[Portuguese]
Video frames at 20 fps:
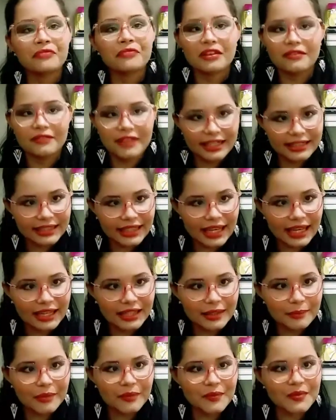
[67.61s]
Vai estar tá
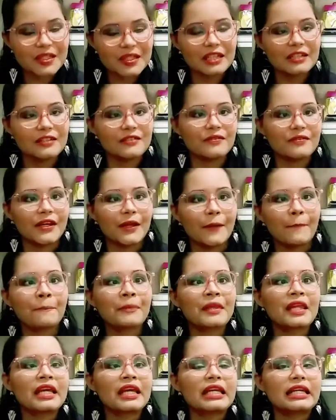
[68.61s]
aí pra vocês verem.
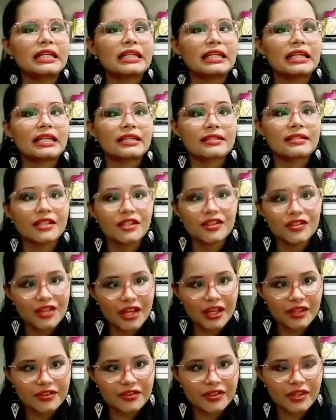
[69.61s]
E assim,
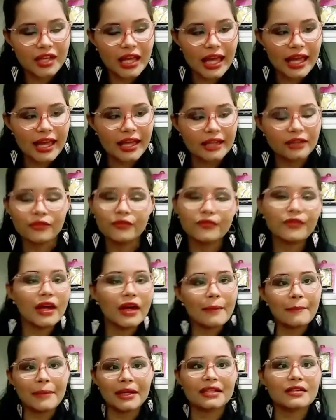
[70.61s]
gente, é, não foi
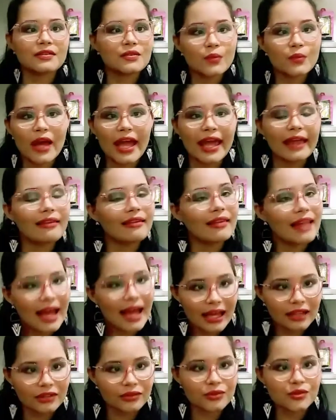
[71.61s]
apenas um
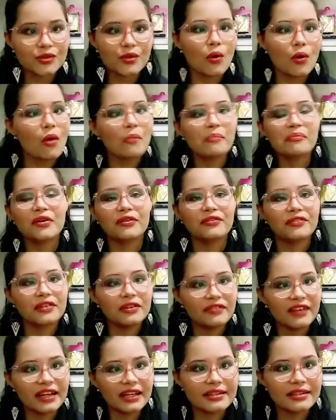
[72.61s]
relato de como meu filho
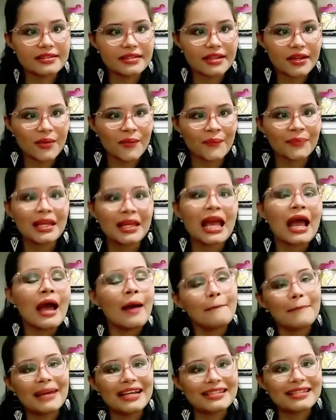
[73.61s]
faleceu,
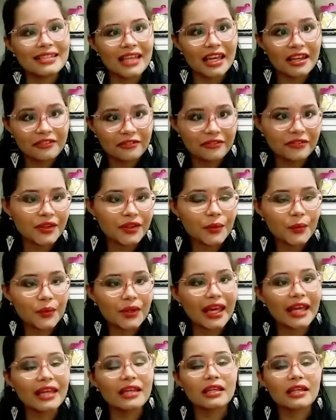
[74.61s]
mas quem viu,
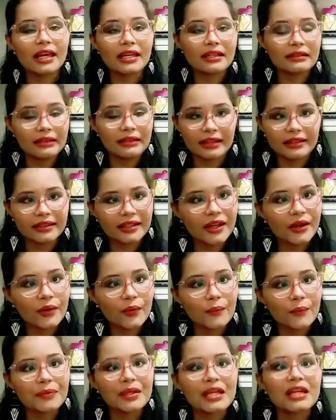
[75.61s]
quem
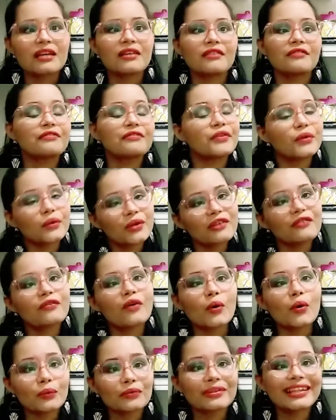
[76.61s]
entendeu, viu que
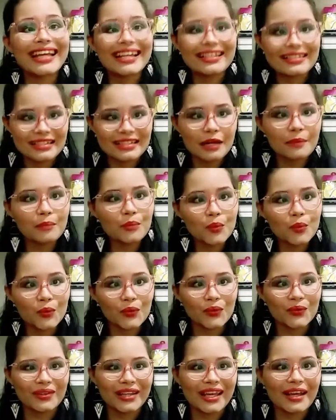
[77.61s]
foi um
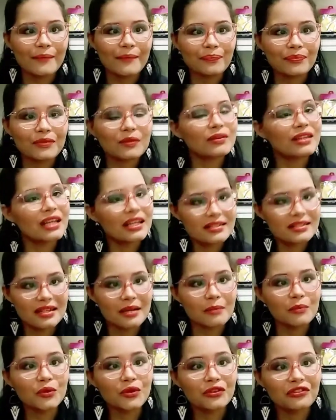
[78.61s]
testemunho, né? Um
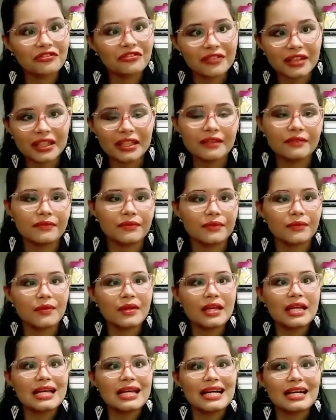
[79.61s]
testemunho vivo,
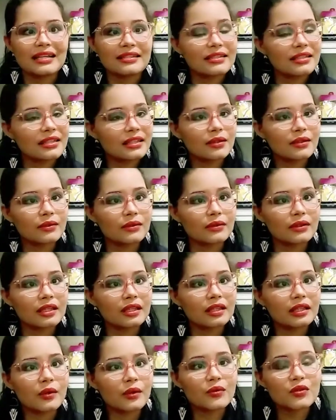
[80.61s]
assim,
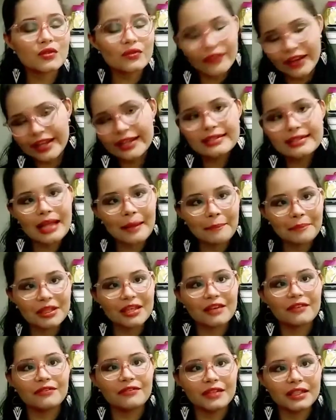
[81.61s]
que Deus fez na
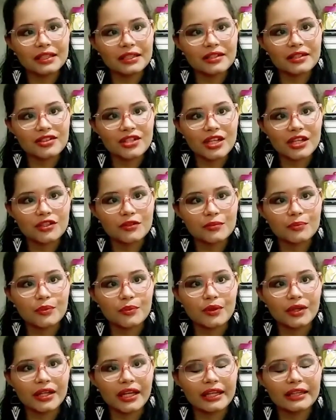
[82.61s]
minha vida, gente,
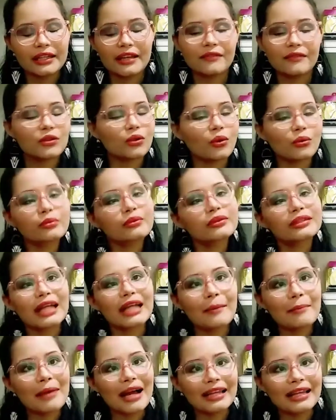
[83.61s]
porque teve todo o
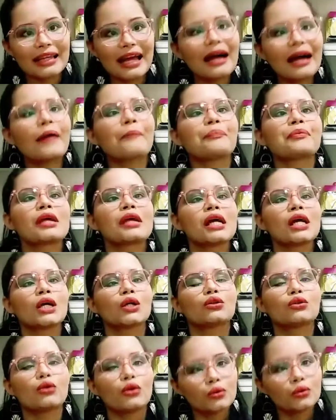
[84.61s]
trabalhar,
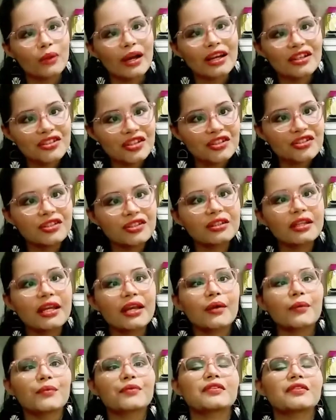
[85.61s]
todo o agir de
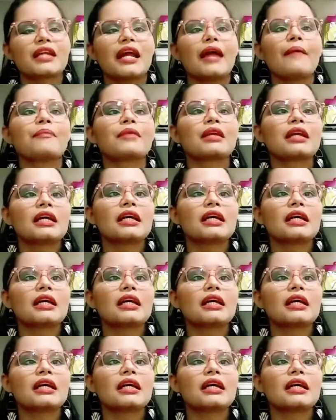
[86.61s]
Deus, né?